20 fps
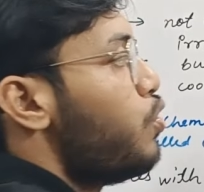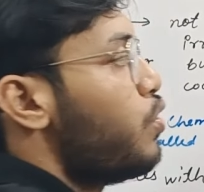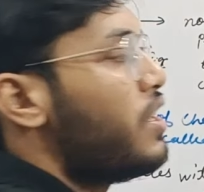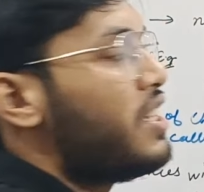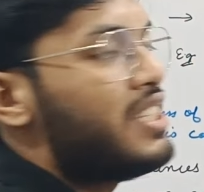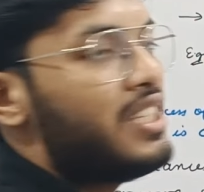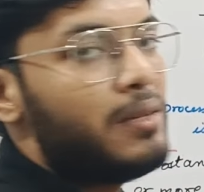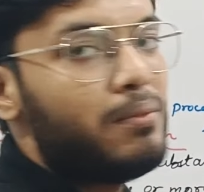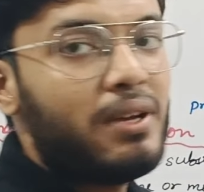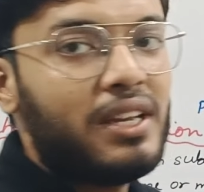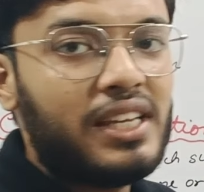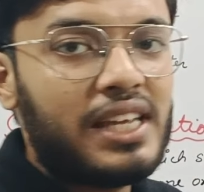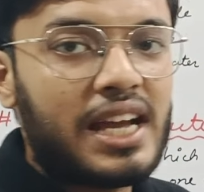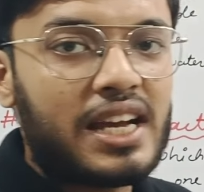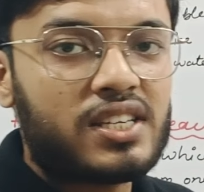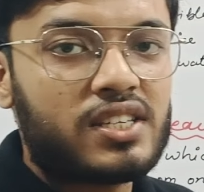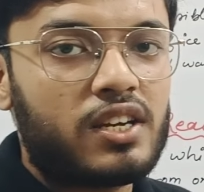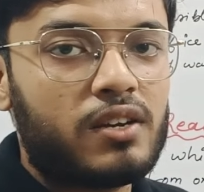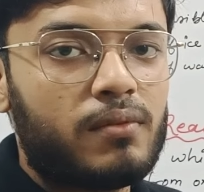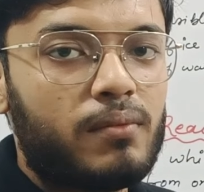तो किसी भी
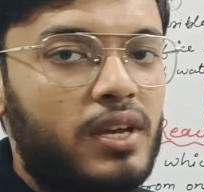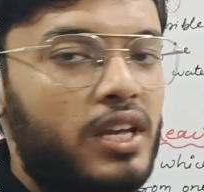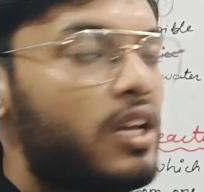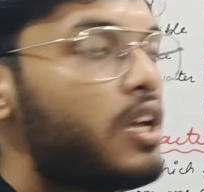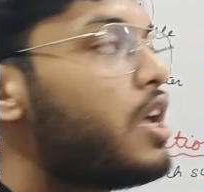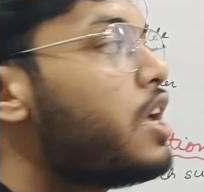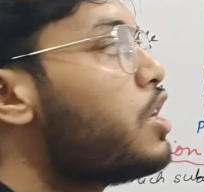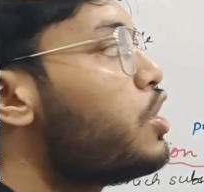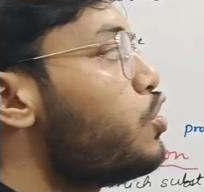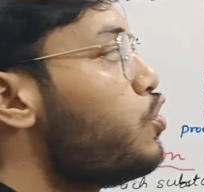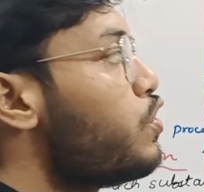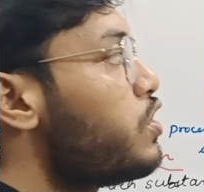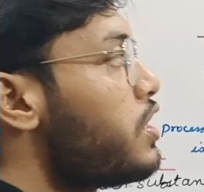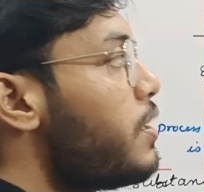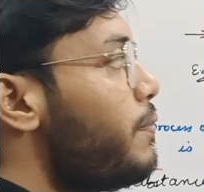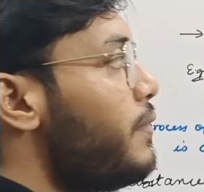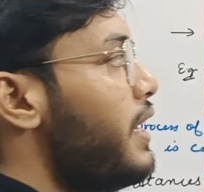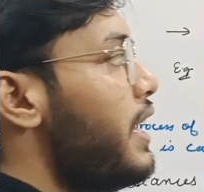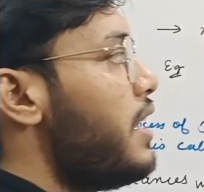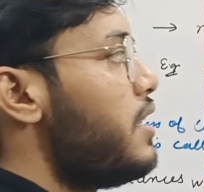रिएक्शन में जो
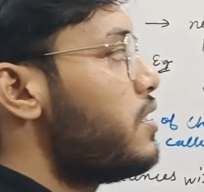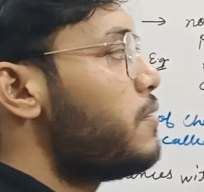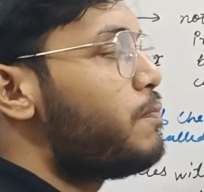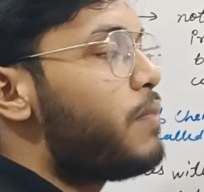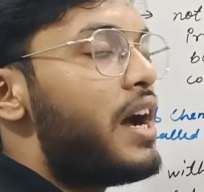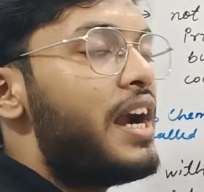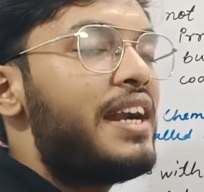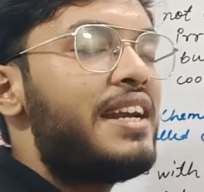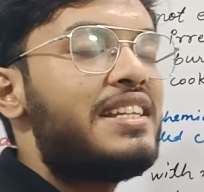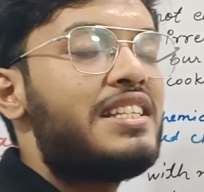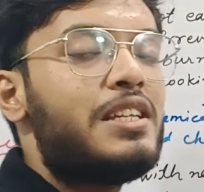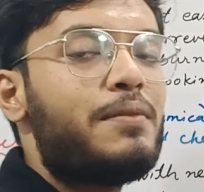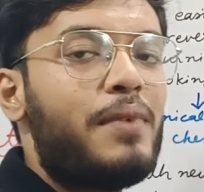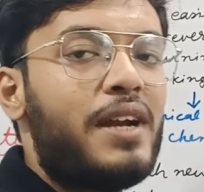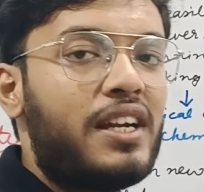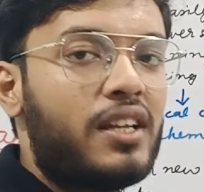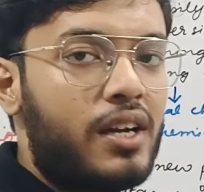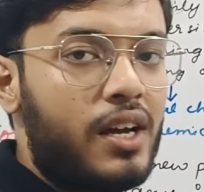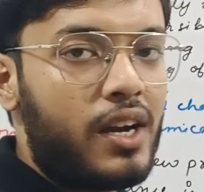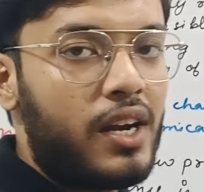सब्टेंस
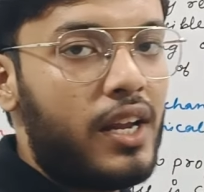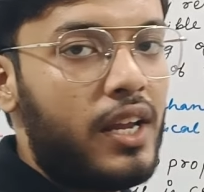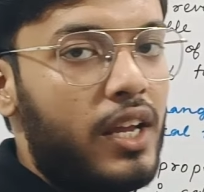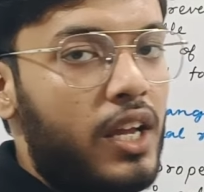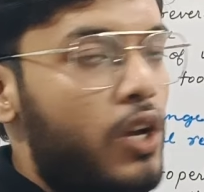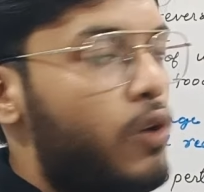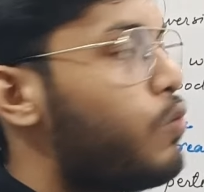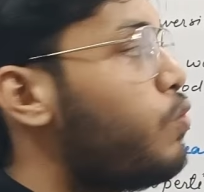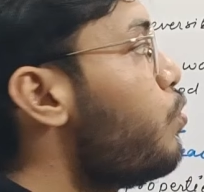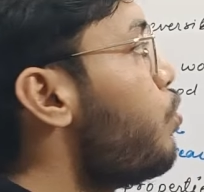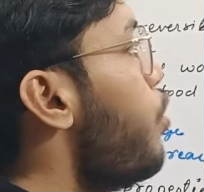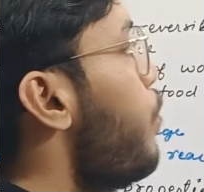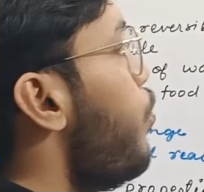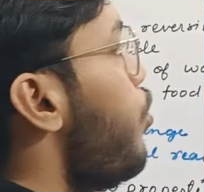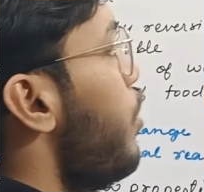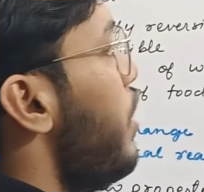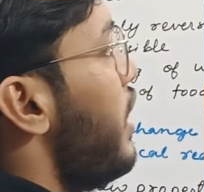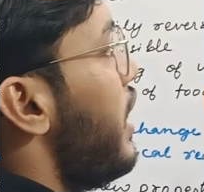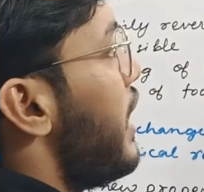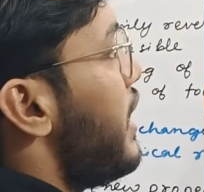पार्टिसिपेट कर रहे हैं उनको
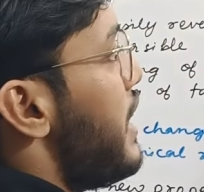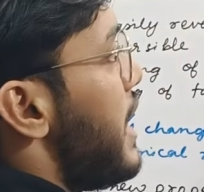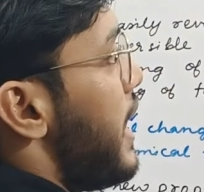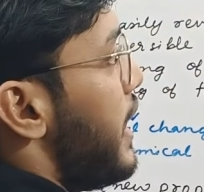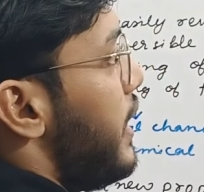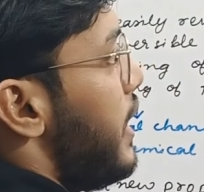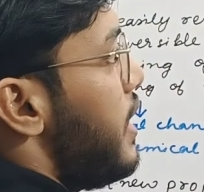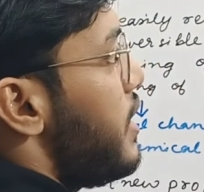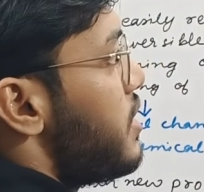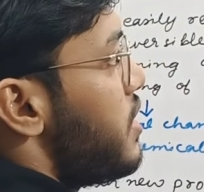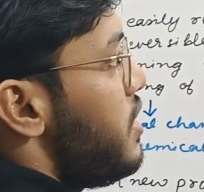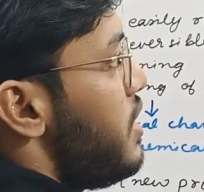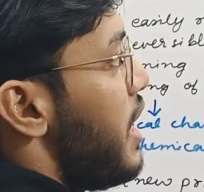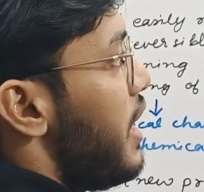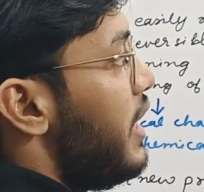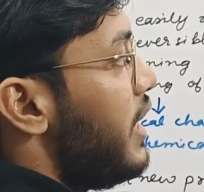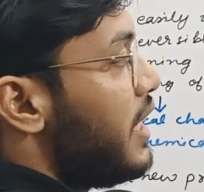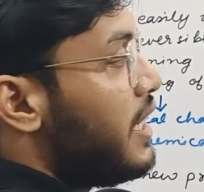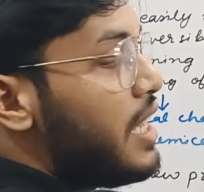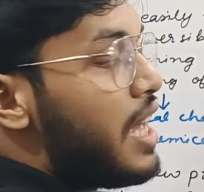बोलेंगे रिएक्टेंट्स
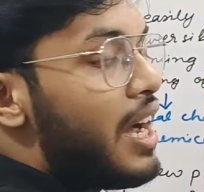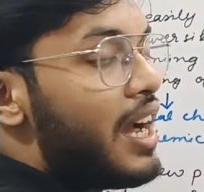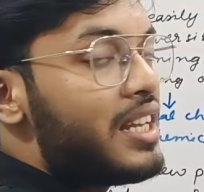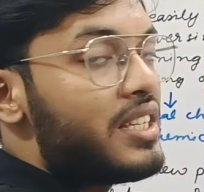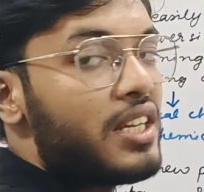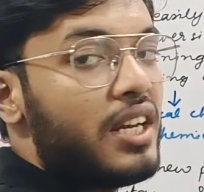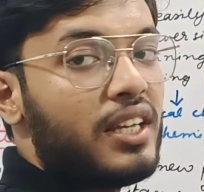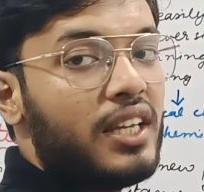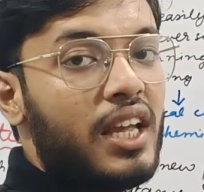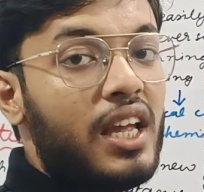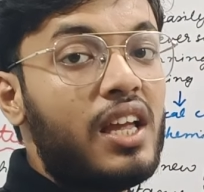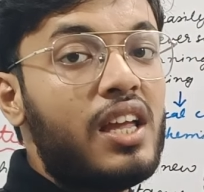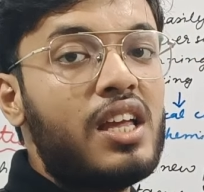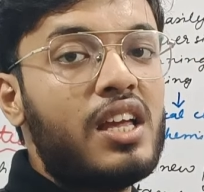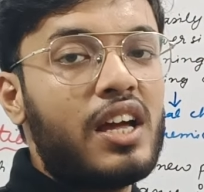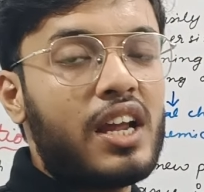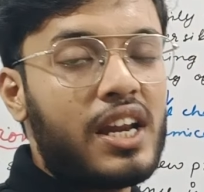यानी कि आगे चल के